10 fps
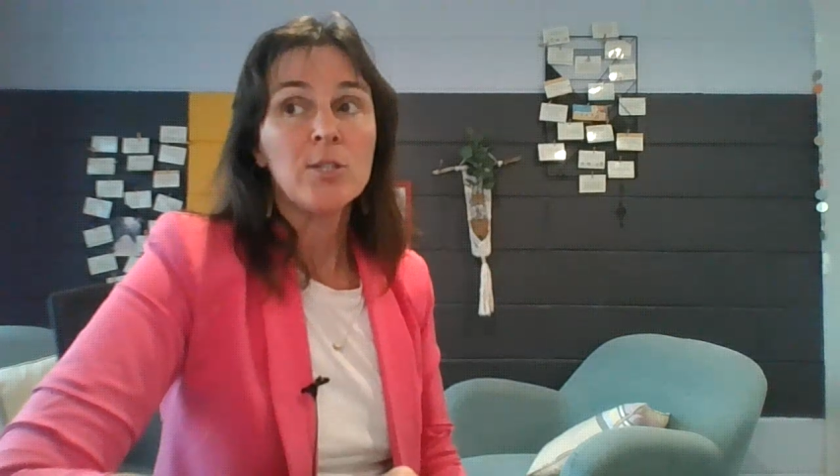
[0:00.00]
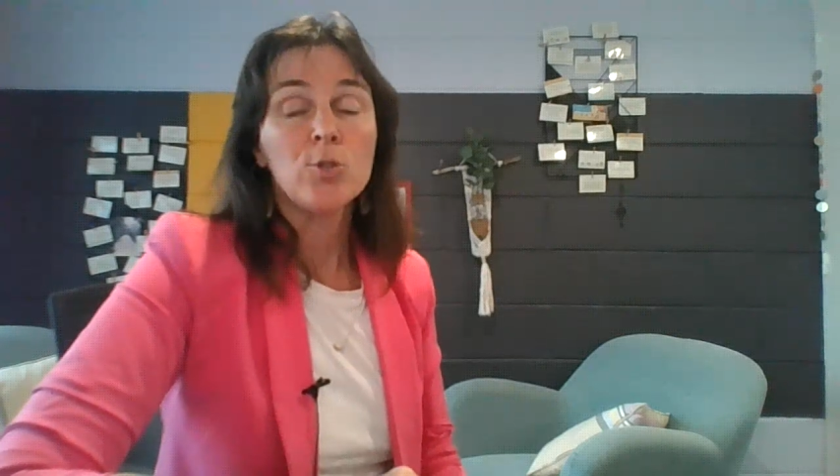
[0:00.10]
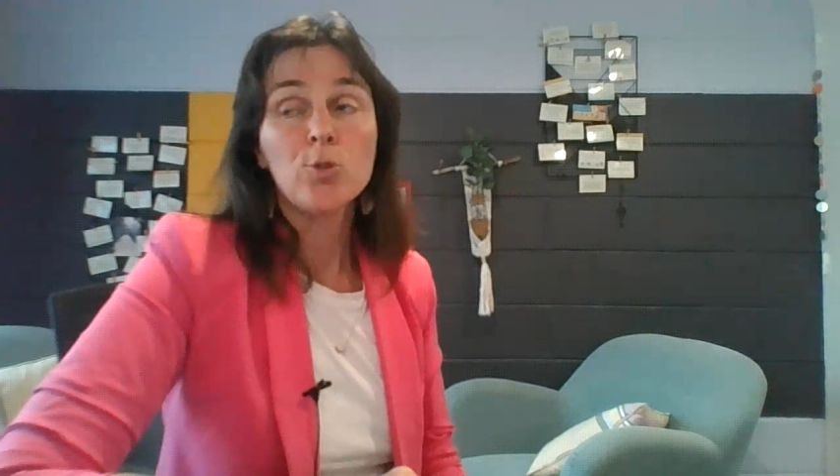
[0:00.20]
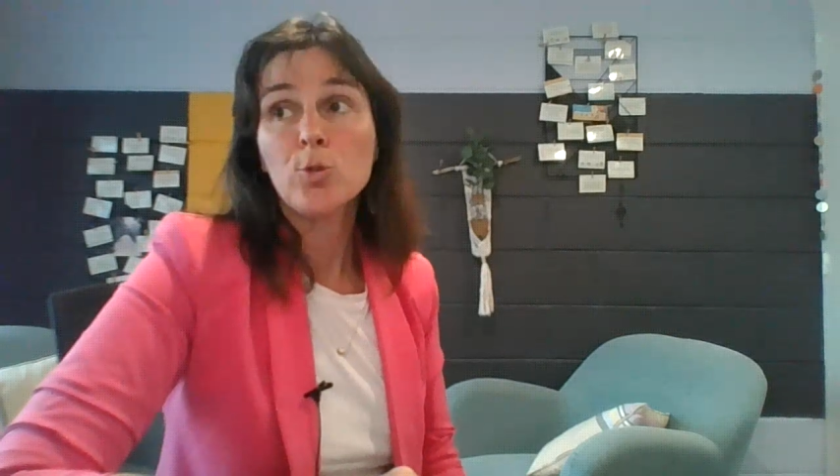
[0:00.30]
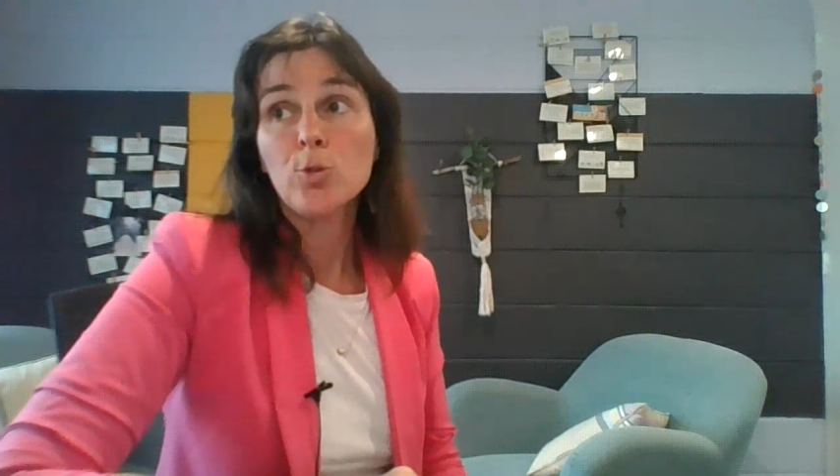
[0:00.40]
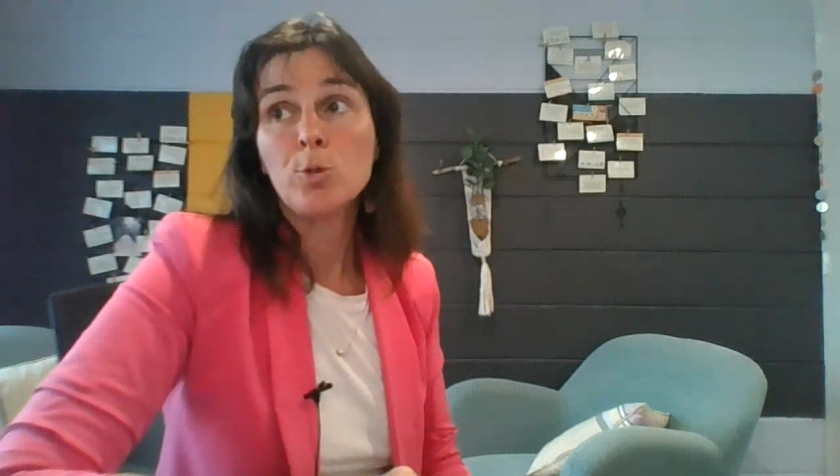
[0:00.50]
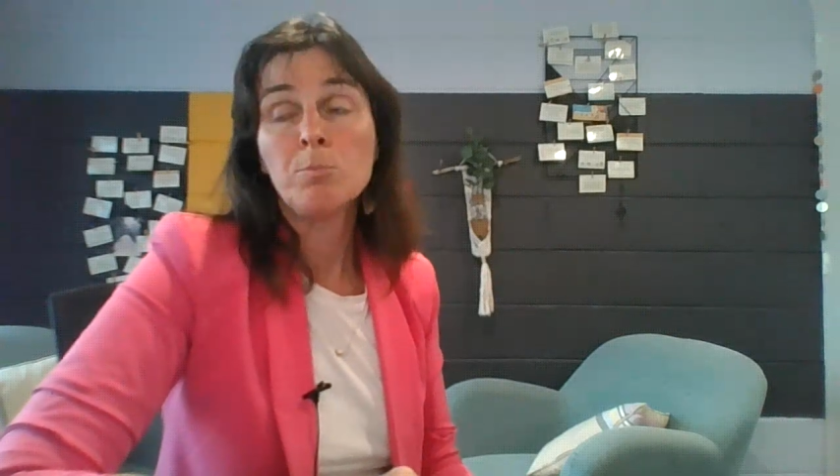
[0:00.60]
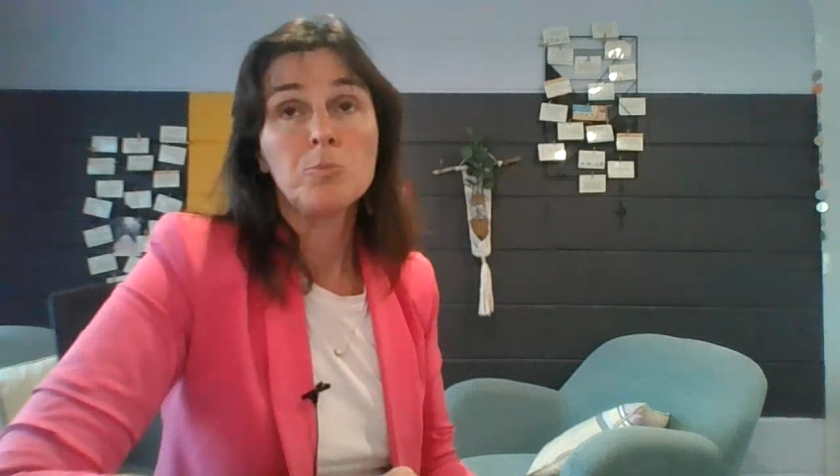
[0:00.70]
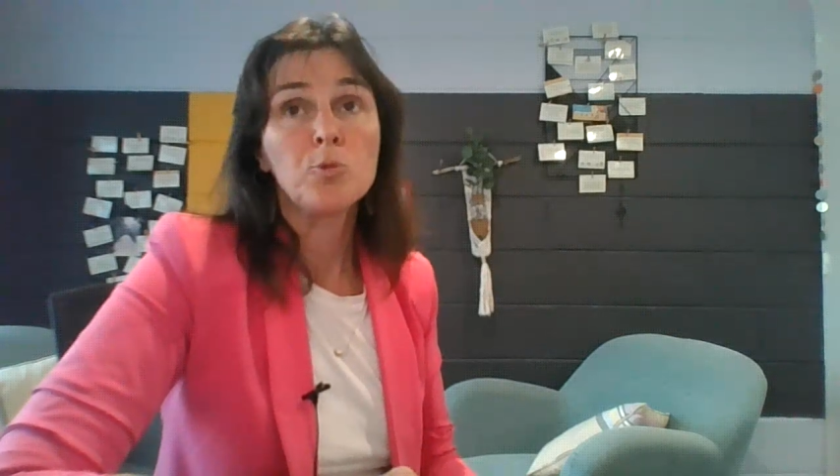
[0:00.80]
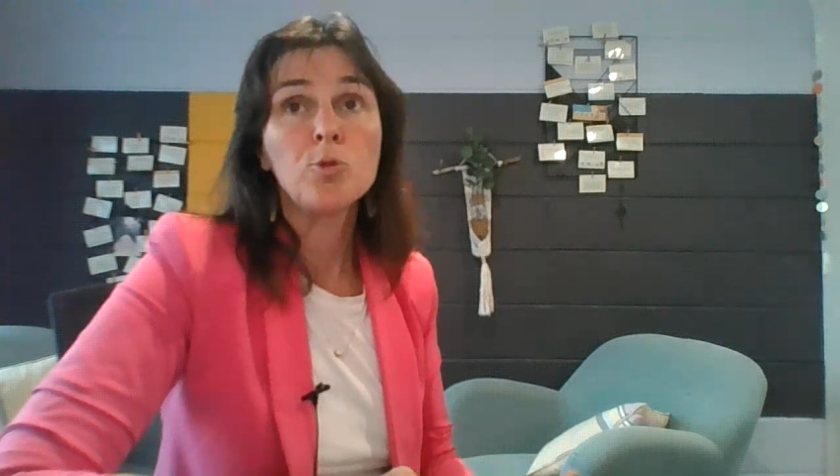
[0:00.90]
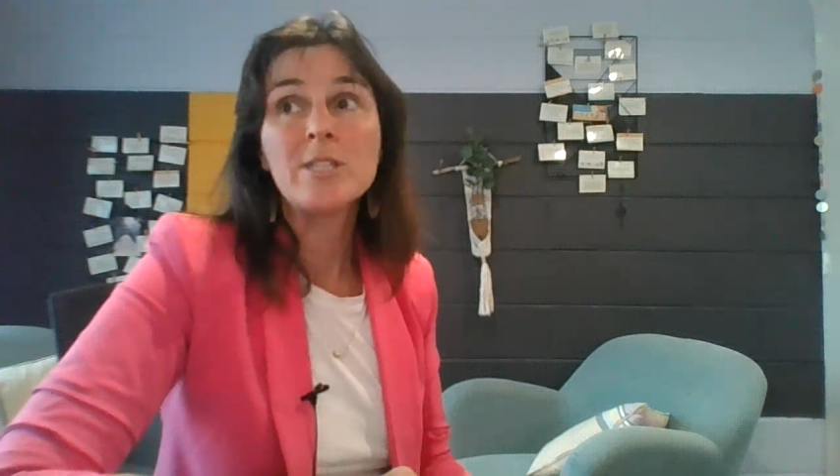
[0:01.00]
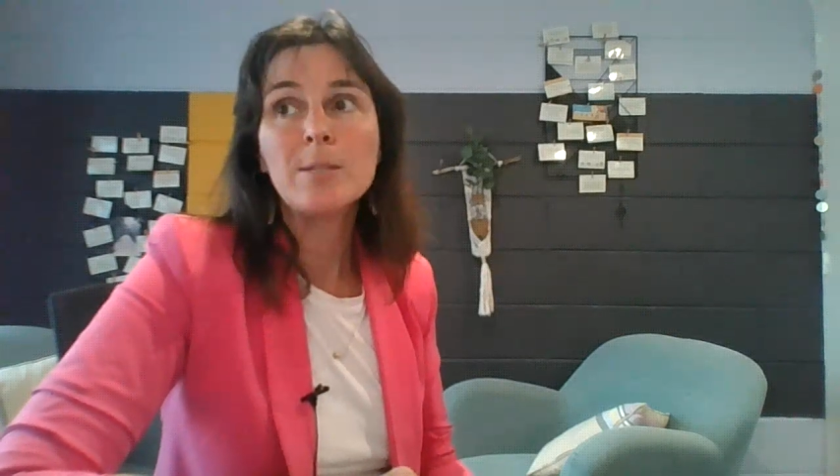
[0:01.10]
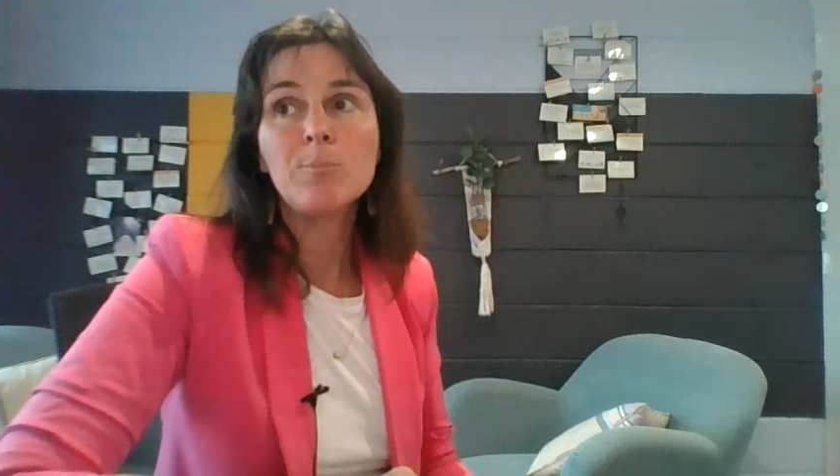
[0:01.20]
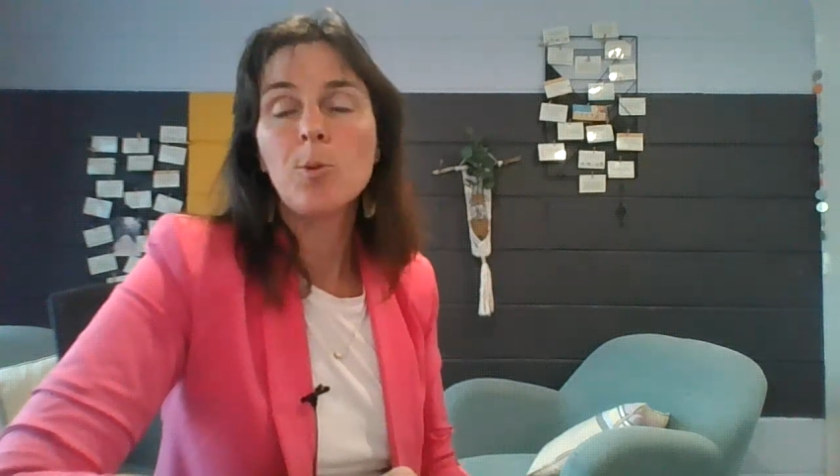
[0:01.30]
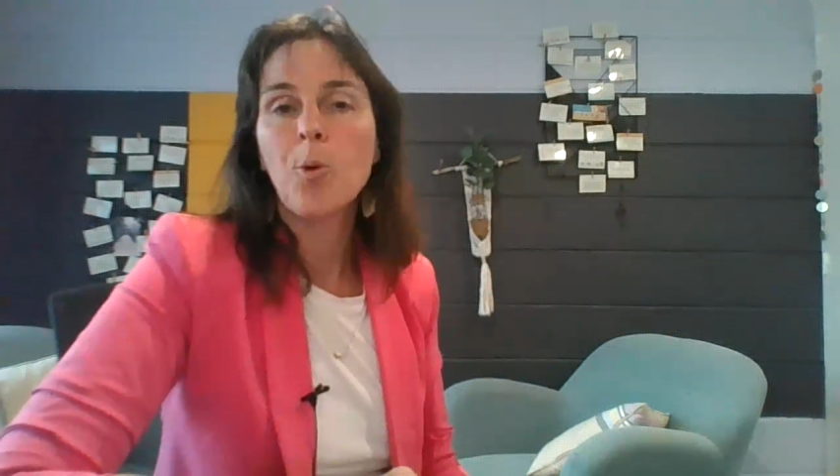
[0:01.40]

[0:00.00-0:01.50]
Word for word: sur euh, tout type de